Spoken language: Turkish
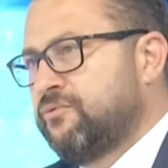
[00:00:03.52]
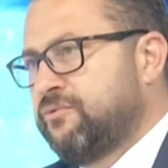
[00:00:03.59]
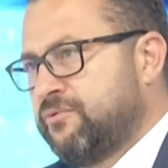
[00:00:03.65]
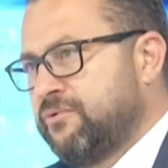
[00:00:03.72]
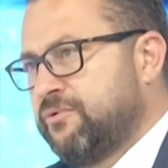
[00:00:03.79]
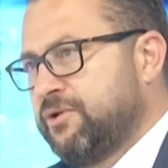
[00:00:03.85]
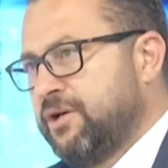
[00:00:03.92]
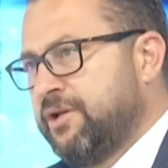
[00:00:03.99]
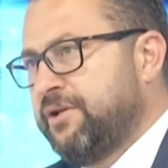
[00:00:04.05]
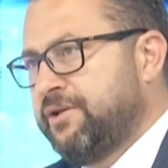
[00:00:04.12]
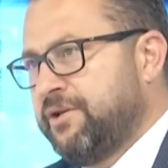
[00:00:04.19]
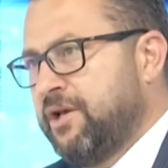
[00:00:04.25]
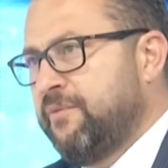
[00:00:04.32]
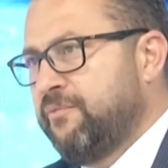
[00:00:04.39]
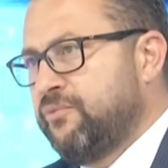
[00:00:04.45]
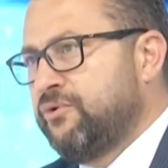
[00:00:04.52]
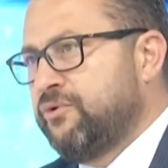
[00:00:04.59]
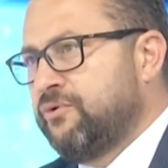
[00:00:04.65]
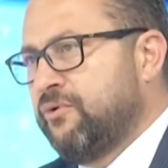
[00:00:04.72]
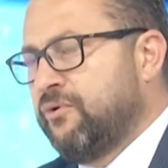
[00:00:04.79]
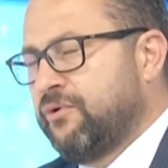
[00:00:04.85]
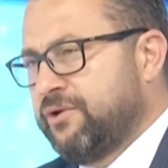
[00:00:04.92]
dünyanın en
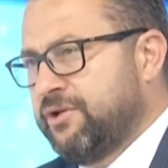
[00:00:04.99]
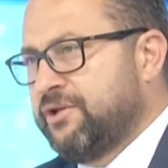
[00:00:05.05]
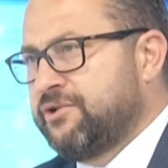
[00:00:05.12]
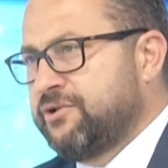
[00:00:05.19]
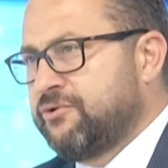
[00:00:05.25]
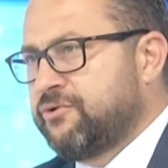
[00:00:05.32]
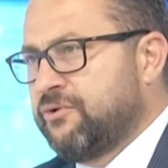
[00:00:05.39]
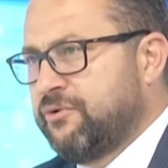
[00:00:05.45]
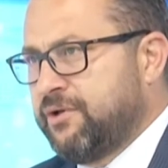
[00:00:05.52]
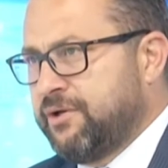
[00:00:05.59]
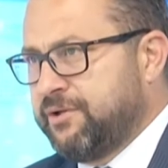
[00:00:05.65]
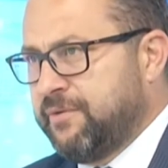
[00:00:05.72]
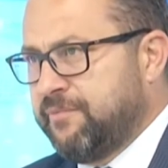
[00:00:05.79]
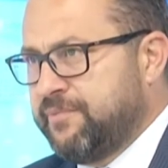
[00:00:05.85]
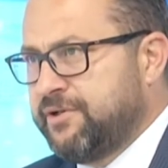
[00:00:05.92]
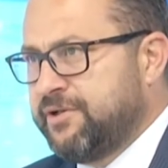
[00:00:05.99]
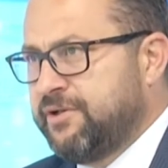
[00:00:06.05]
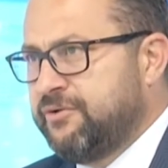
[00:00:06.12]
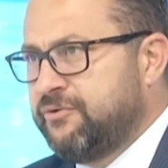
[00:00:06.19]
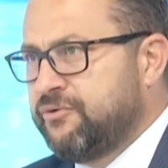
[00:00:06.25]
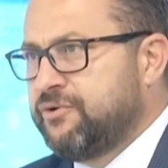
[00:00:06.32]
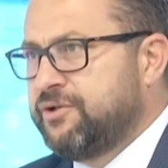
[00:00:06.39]
büyük organizasyonlarından biri.
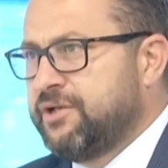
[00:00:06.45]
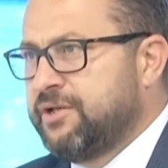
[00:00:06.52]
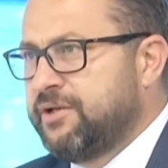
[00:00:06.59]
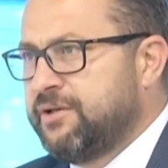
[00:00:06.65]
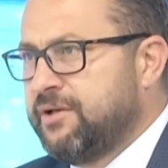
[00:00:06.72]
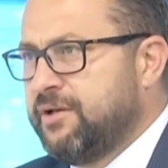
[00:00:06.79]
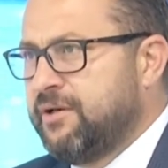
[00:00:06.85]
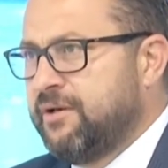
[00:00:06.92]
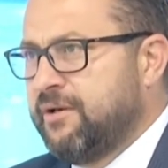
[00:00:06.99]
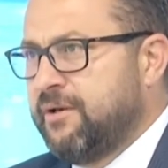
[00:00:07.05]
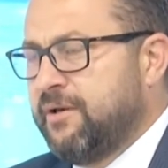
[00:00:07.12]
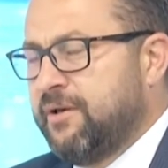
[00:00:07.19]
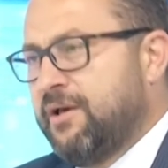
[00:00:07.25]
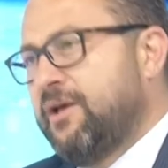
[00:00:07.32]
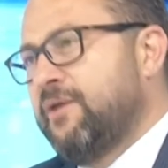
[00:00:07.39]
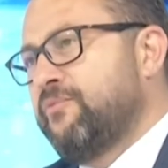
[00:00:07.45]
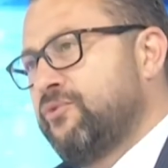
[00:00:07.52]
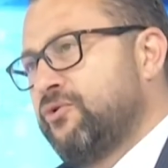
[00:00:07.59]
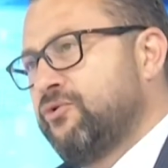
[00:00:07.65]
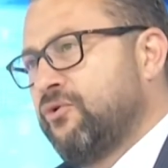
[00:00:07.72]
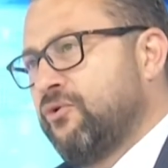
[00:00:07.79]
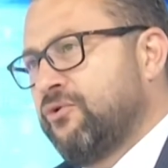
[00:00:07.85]
Türkiye'nin de en
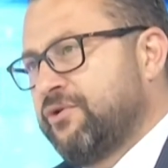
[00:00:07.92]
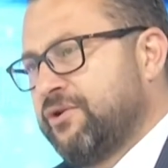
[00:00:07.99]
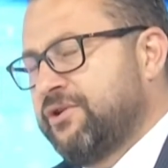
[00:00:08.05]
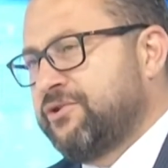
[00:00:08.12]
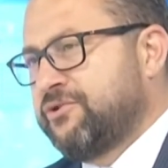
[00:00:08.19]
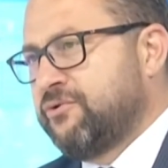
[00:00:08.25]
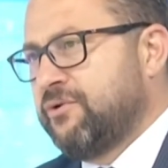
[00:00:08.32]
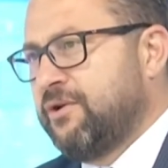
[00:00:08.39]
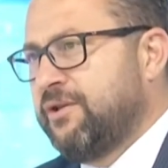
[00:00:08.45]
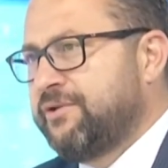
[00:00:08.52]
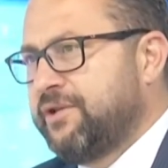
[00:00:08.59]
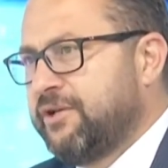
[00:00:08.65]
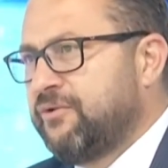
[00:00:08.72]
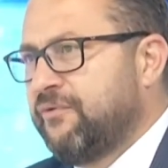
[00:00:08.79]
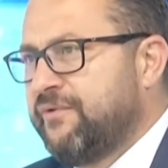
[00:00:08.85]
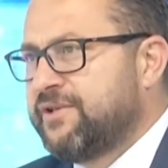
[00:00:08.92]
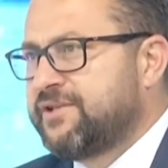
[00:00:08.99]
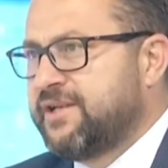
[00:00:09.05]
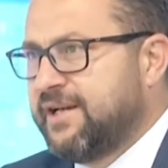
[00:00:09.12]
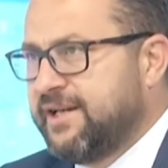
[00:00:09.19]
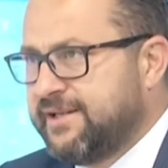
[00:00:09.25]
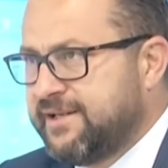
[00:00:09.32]
büyük organizasyonu olan Teknofest
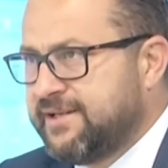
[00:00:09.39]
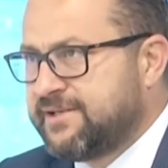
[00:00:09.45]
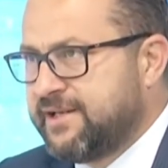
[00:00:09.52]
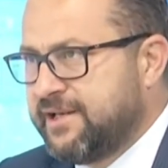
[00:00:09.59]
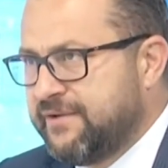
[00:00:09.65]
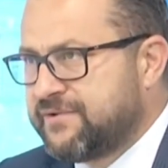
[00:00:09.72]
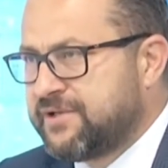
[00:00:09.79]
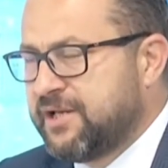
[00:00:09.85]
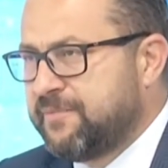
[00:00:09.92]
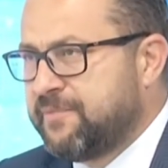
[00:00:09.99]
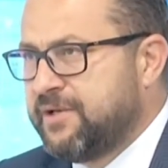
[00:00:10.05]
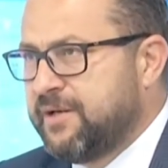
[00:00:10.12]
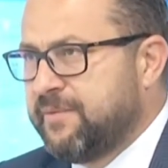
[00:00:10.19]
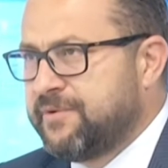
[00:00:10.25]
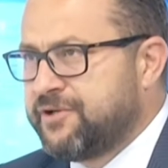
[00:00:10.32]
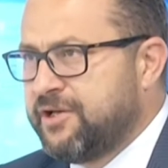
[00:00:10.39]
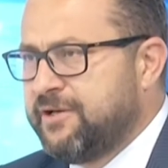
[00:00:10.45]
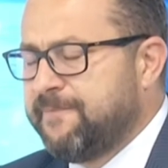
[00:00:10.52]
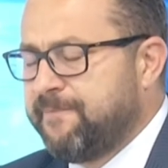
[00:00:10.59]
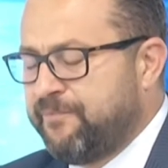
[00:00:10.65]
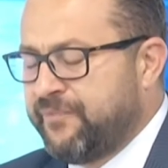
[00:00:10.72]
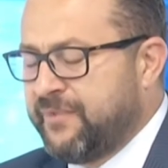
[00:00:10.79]
Karadeniz'e ev sahipliği yapacak.
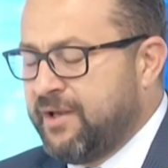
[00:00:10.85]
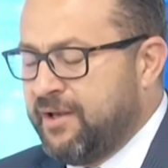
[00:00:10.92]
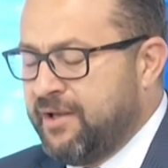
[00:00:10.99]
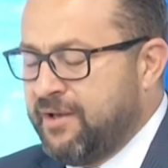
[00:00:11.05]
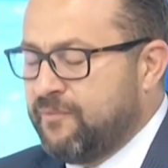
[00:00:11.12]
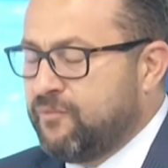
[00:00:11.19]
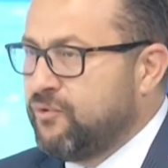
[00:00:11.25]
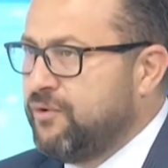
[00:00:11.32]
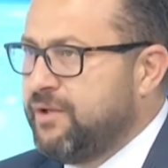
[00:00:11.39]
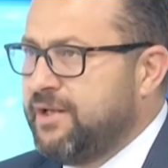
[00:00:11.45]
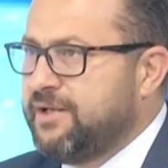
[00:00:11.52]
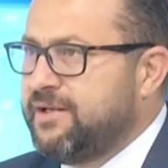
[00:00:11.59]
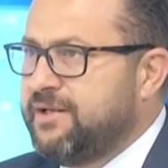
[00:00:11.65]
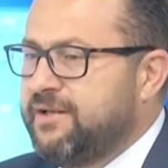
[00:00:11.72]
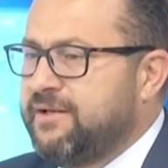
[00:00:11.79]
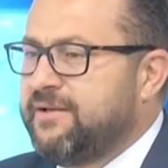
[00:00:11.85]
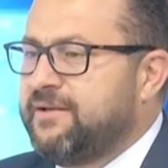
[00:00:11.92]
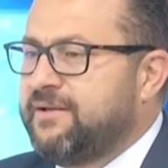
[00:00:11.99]
Bununla ilgili e,